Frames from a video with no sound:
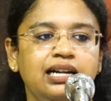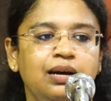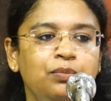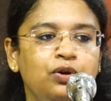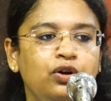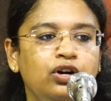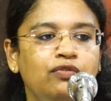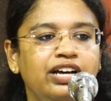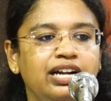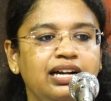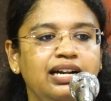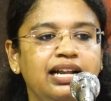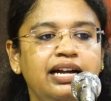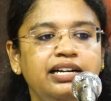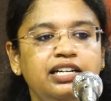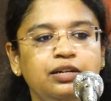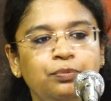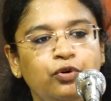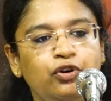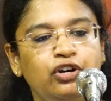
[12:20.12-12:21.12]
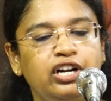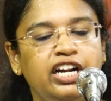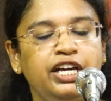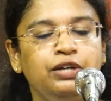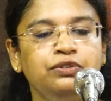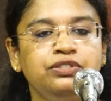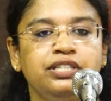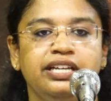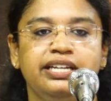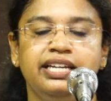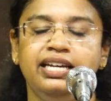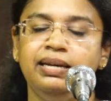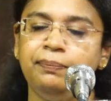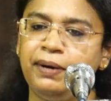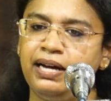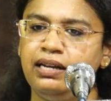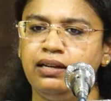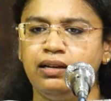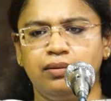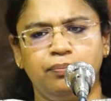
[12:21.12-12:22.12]
நம்மளோட வரலாற்று புக்லேயோ சரி
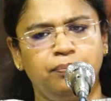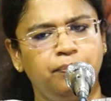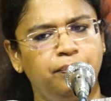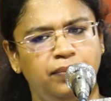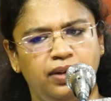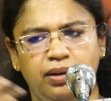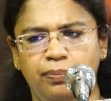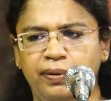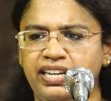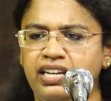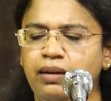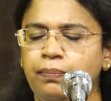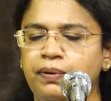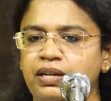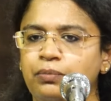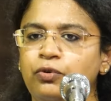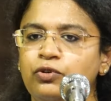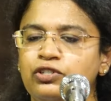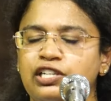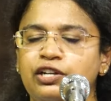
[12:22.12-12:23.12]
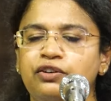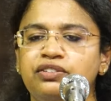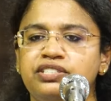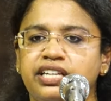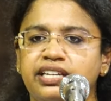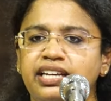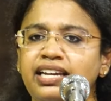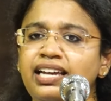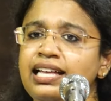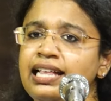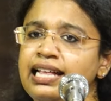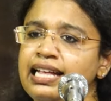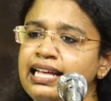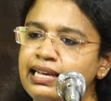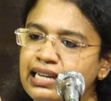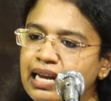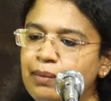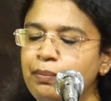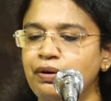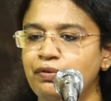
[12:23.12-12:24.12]
பெரிய பெரிய புக்ஸ்லேயோ சரி
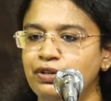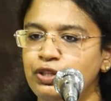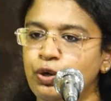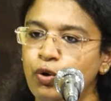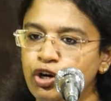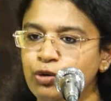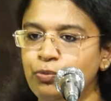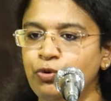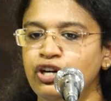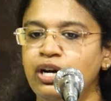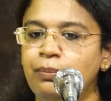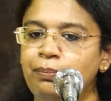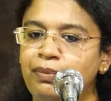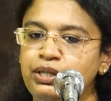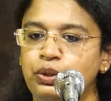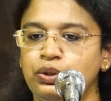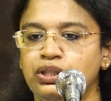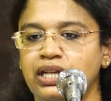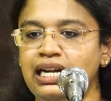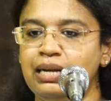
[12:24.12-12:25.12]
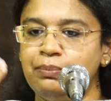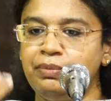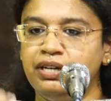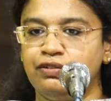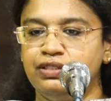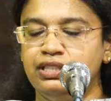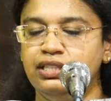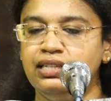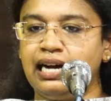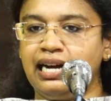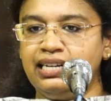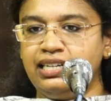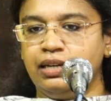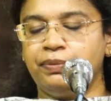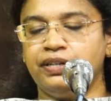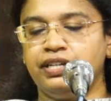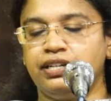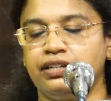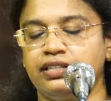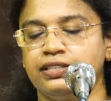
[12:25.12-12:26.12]
நமக்கு வந்து ஒரு முகம் மட்டும்தான் நமக்கு வந்து
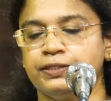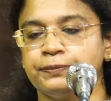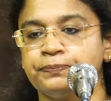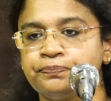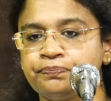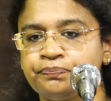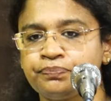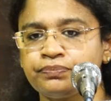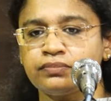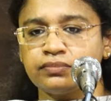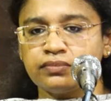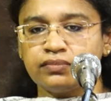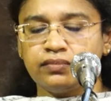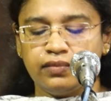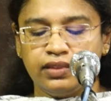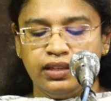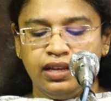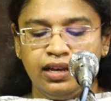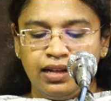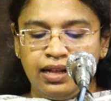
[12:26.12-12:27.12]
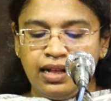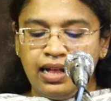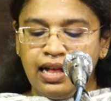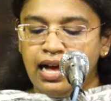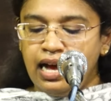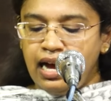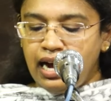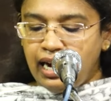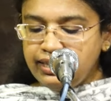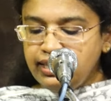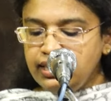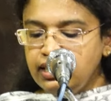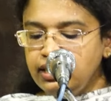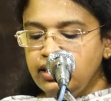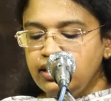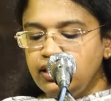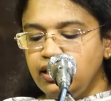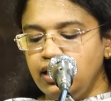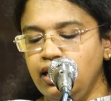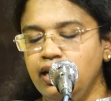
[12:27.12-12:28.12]
காட்டப்பட்டிருக்குது அதில்
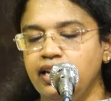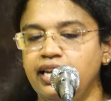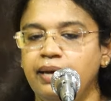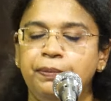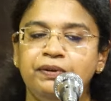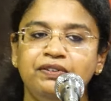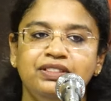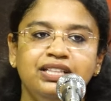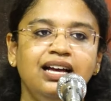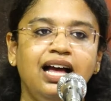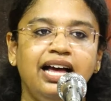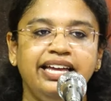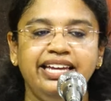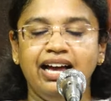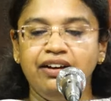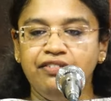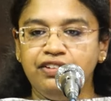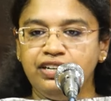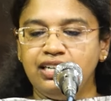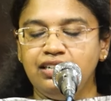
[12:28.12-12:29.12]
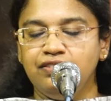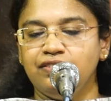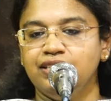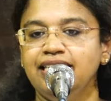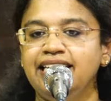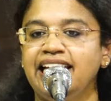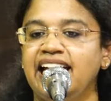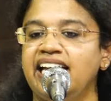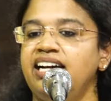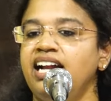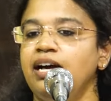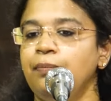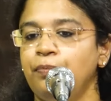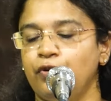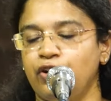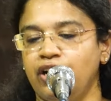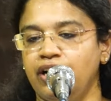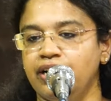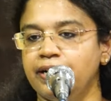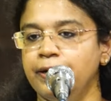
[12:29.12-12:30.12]
இப்போ வந்து ஐயா அவர்கள் வந்து கனடா
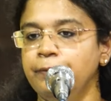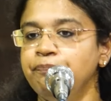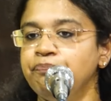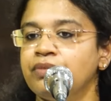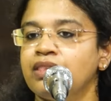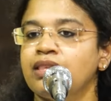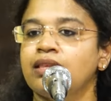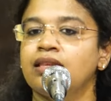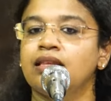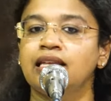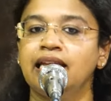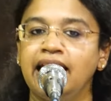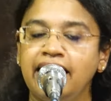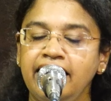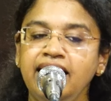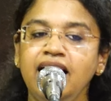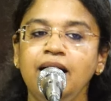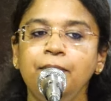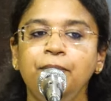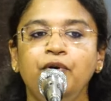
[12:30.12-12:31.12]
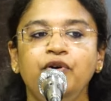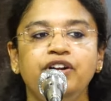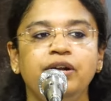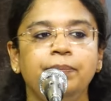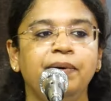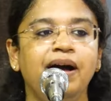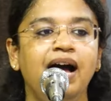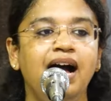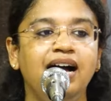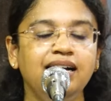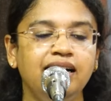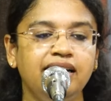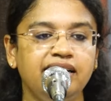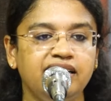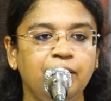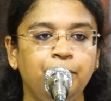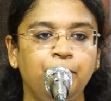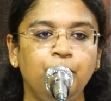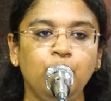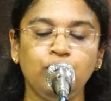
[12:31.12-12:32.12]
போகிறாங்க கனடா போகிறப்ப அங்கே
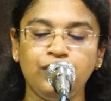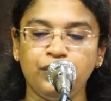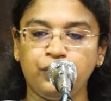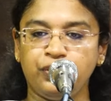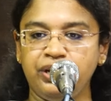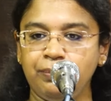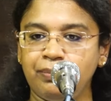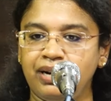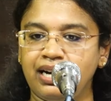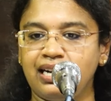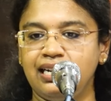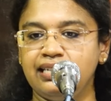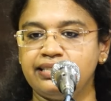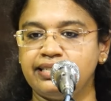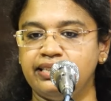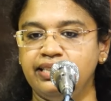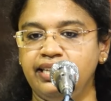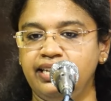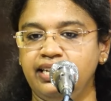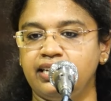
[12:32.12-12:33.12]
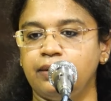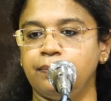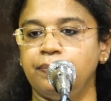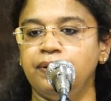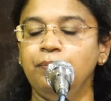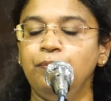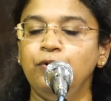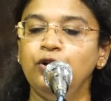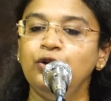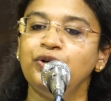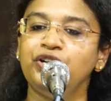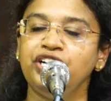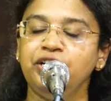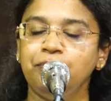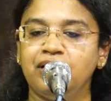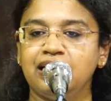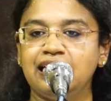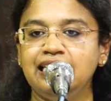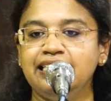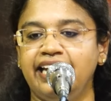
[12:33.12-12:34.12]
இருக்க பூர்வக்குடி மக்களை சந்திக்கிறப்ப பூர்வக்குடி
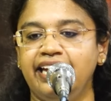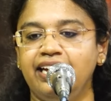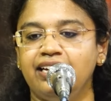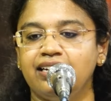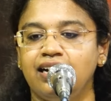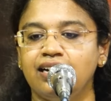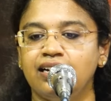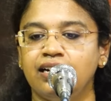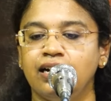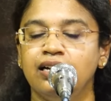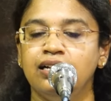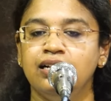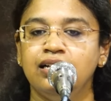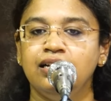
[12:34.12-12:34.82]
மக்கள் கேட்குறாங்களா